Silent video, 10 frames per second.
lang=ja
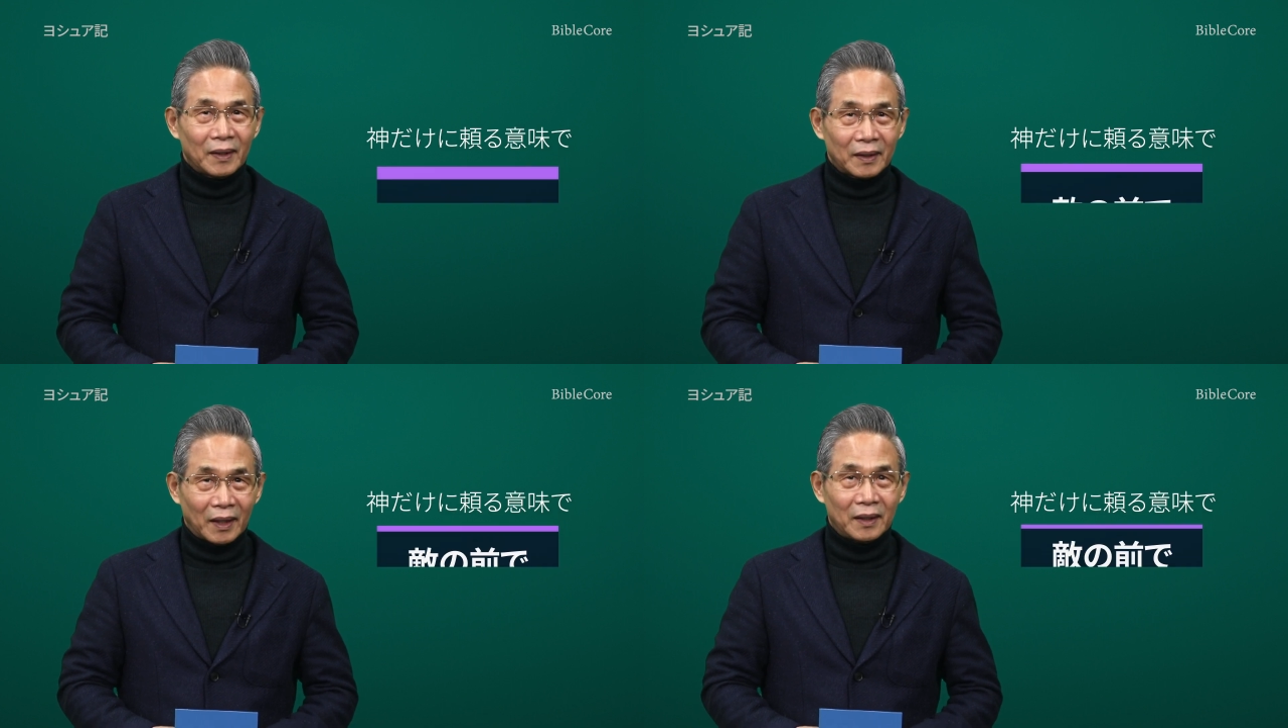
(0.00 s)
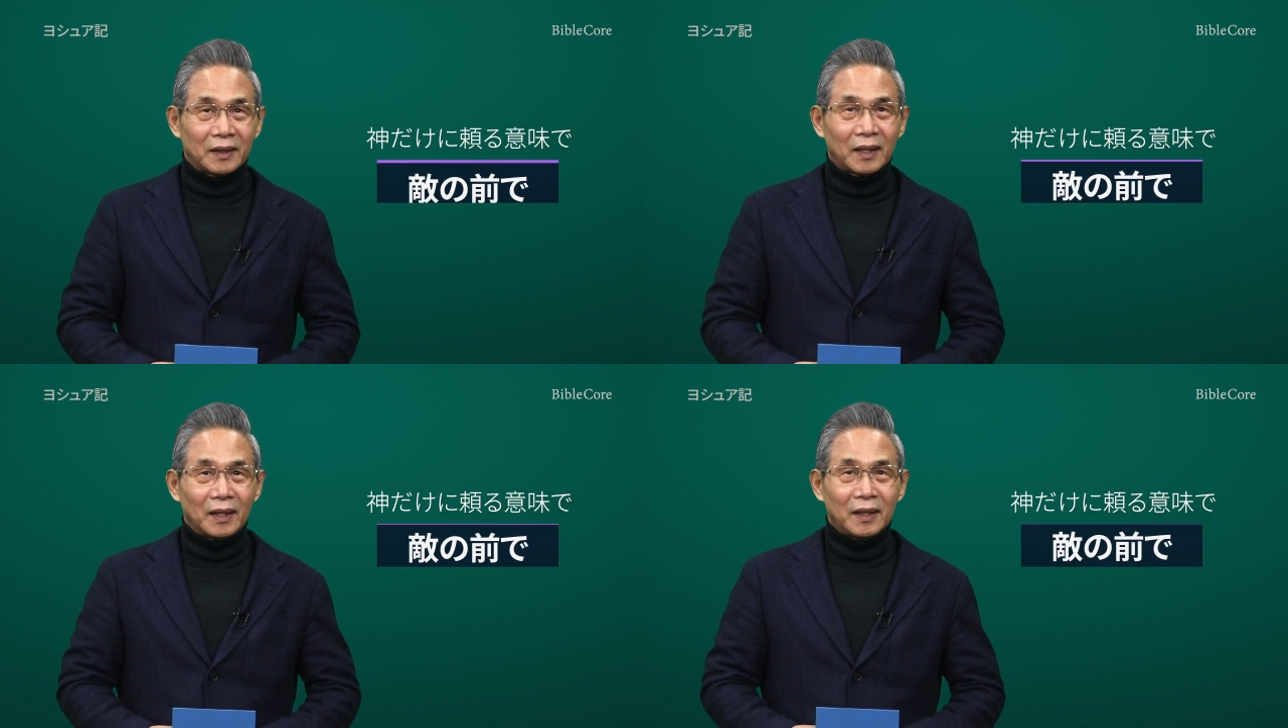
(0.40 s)
大
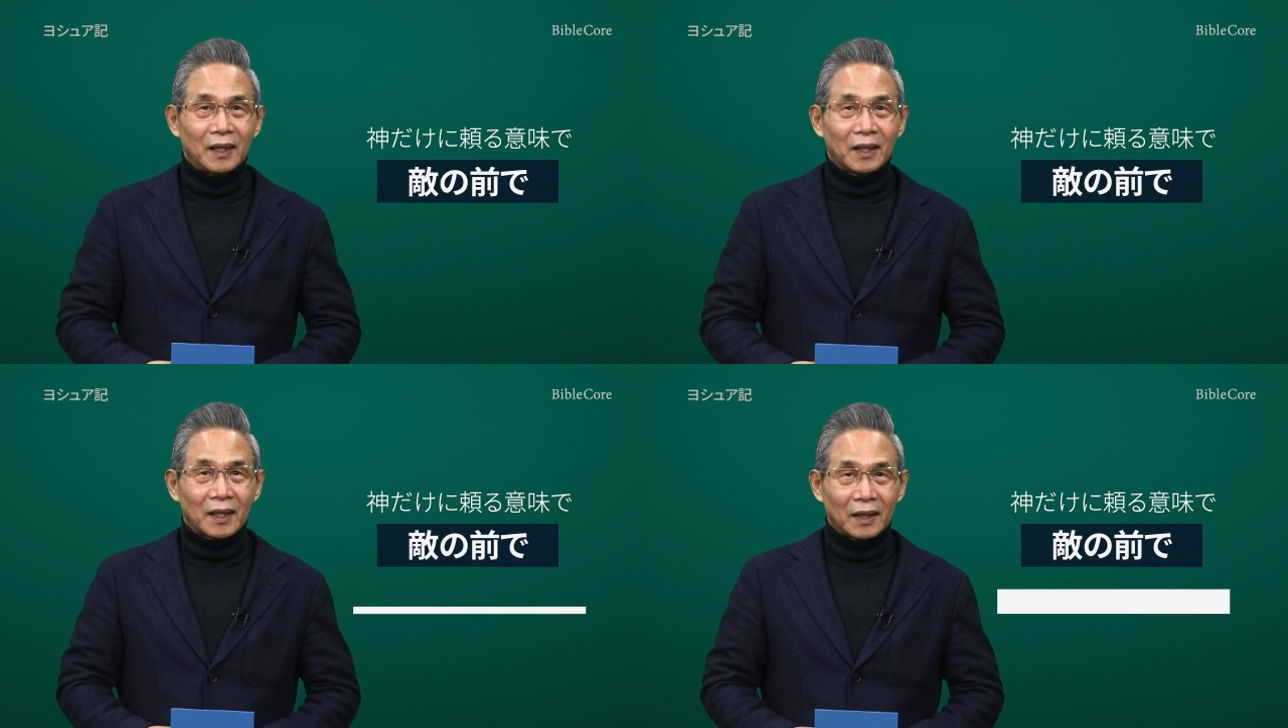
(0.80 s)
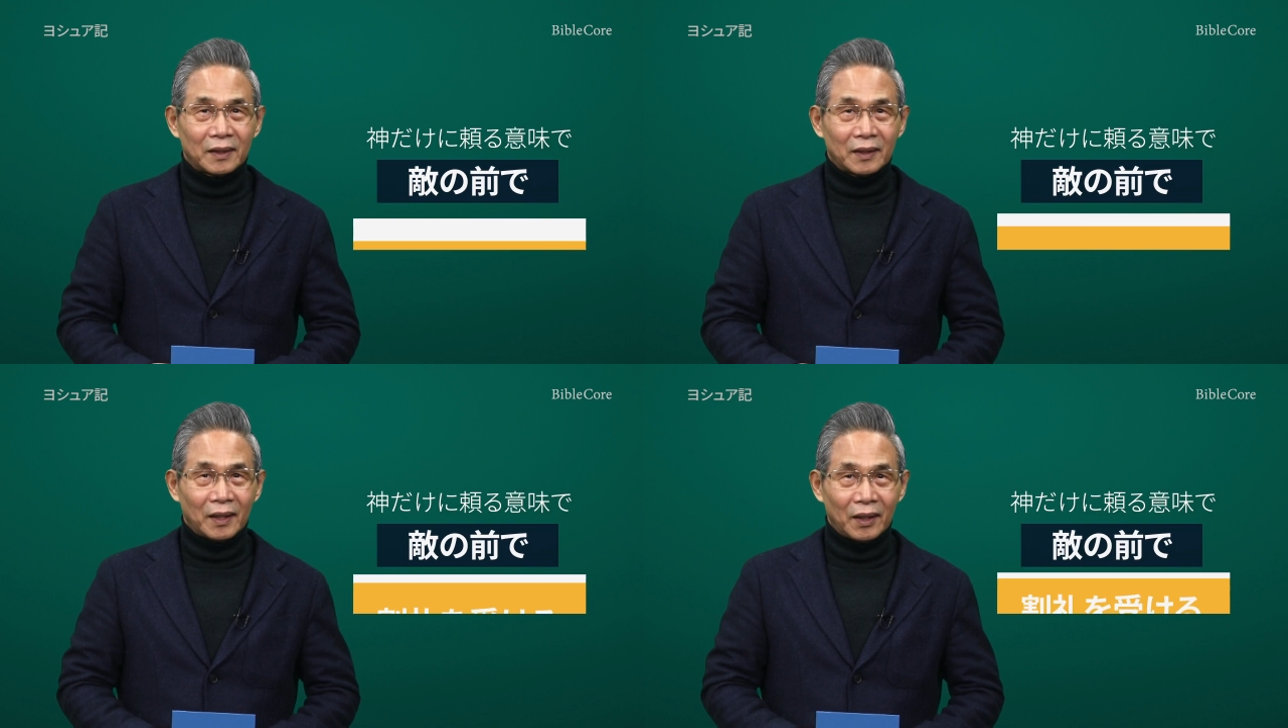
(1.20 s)
胆に
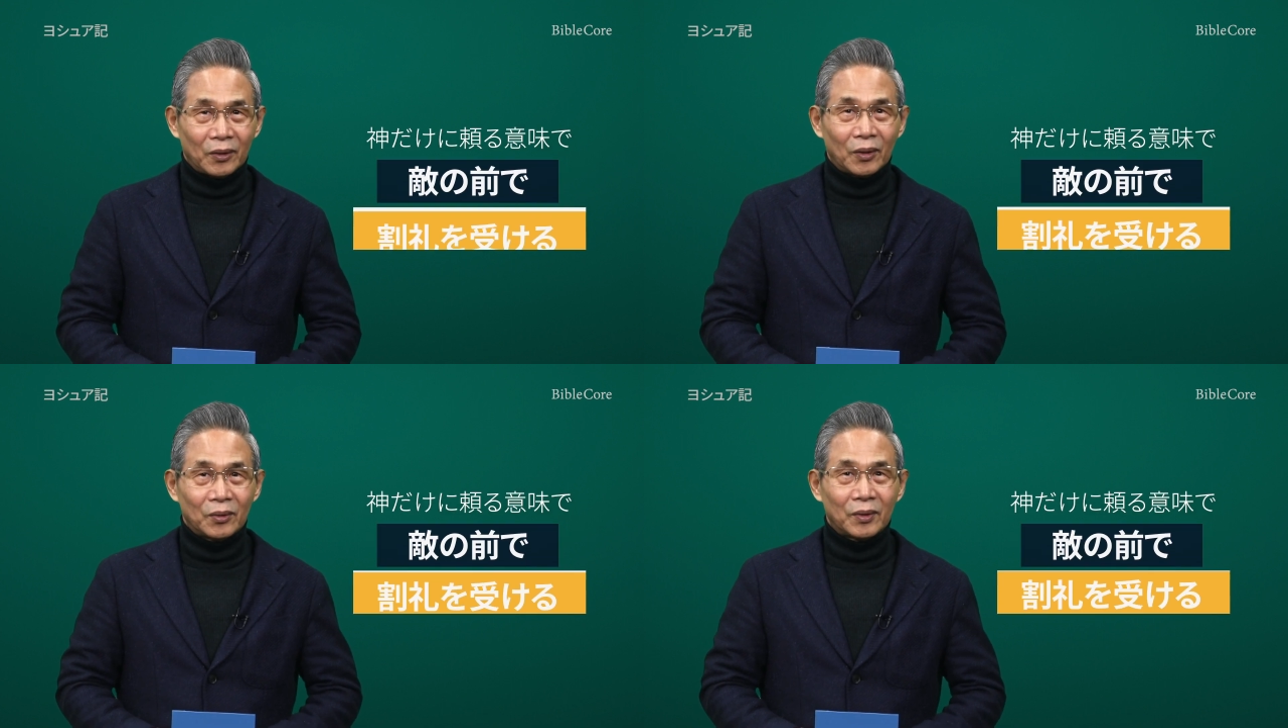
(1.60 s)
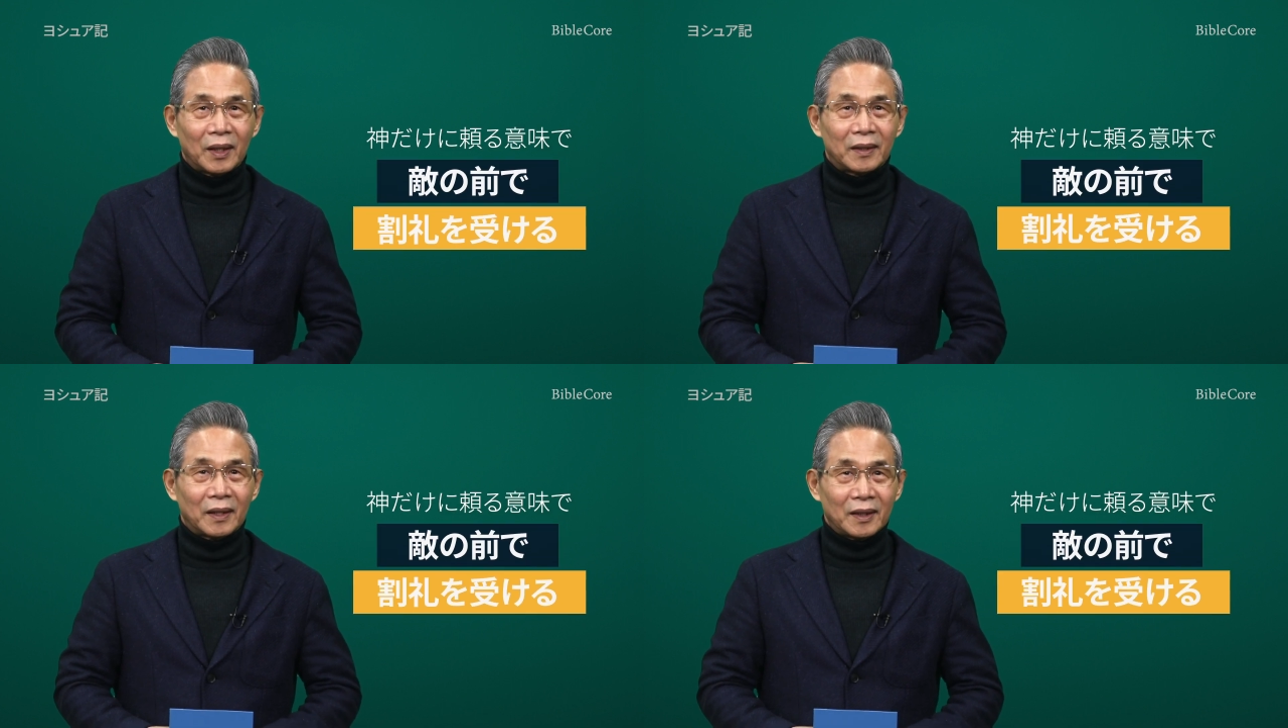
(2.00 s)
割礼を
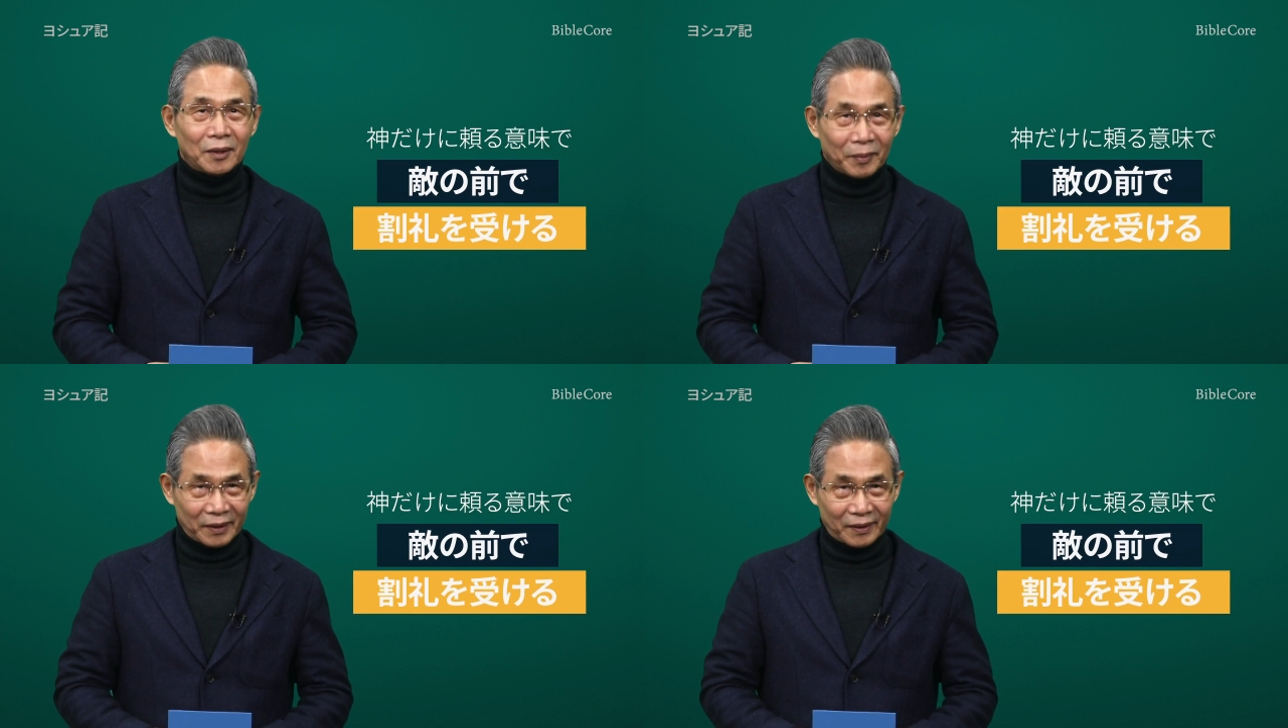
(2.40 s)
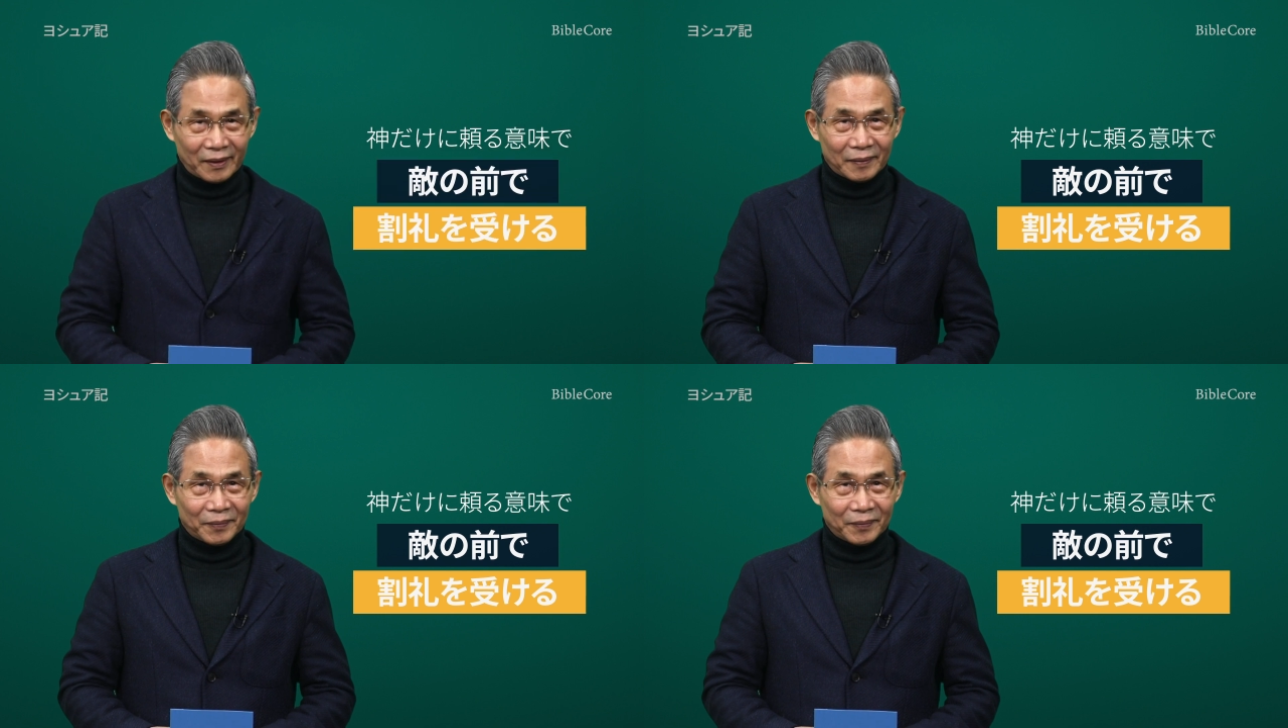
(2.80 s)
受けたりします